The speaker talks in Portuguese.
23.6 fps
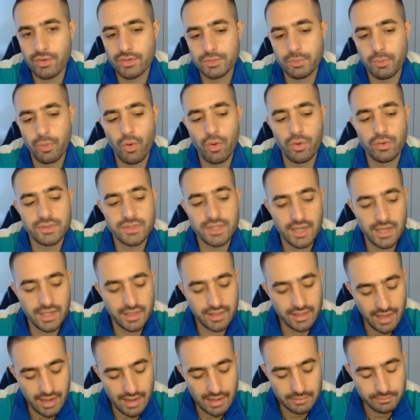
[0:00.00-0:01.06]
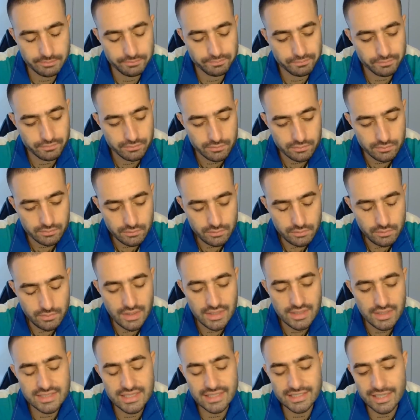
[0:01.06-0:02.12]
aos poucos ele está
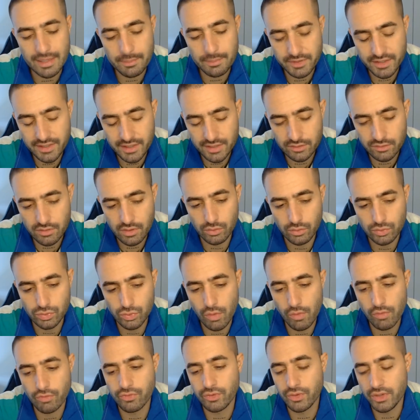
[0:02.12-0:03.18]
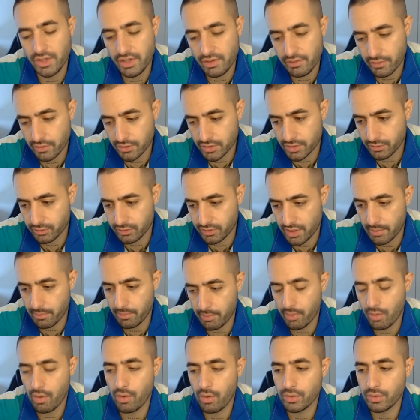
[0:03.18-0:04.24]
se adaptando a um novo nível de
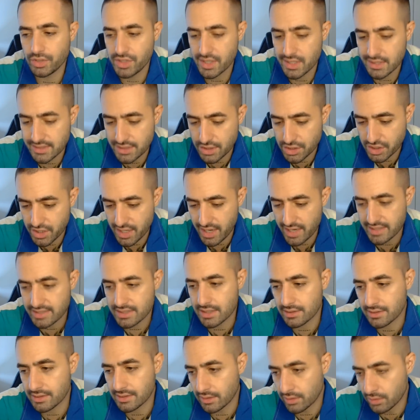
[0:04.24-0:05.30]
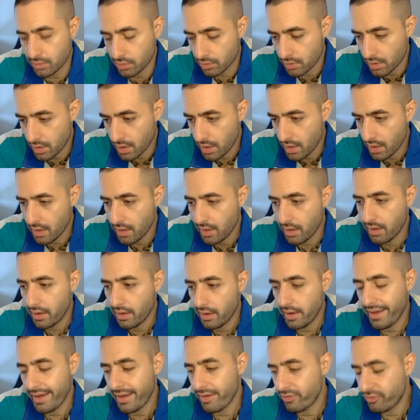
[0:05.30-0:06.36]
futebol, de exigência, tanto
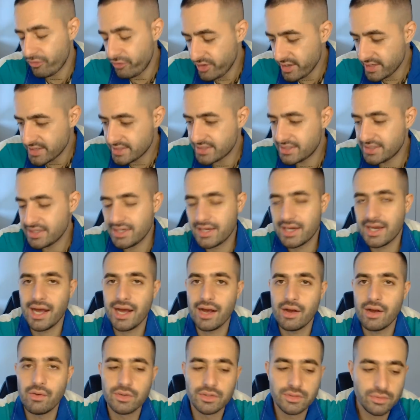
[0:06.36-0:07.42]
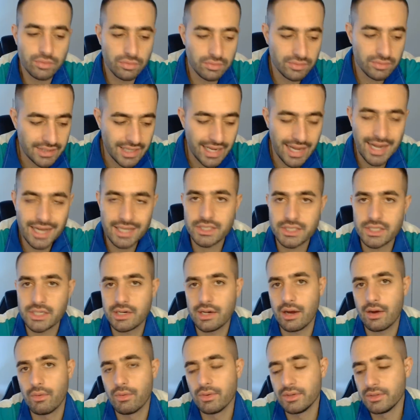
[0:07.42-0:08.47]
é, física quanto
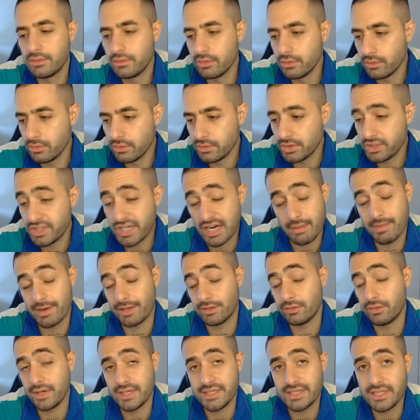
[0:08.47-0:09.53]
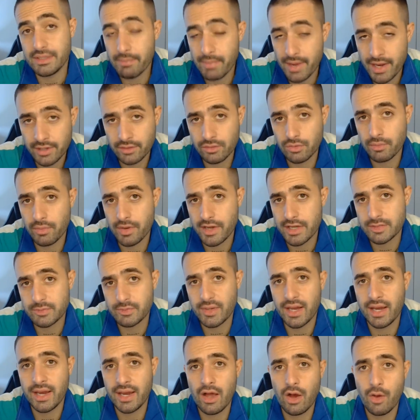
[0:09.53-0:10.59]
tática, quanto de amadurecimento
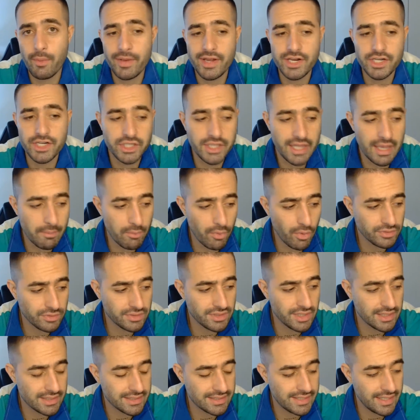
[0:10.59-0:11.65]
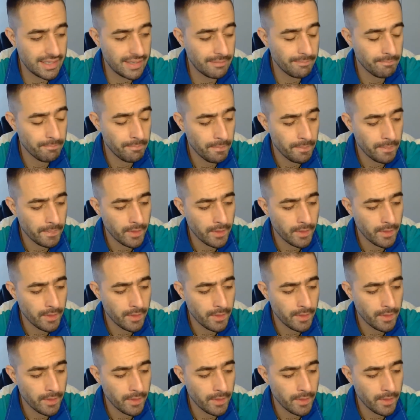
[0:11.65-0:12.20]
mesmo, e ele realmente demonstra ser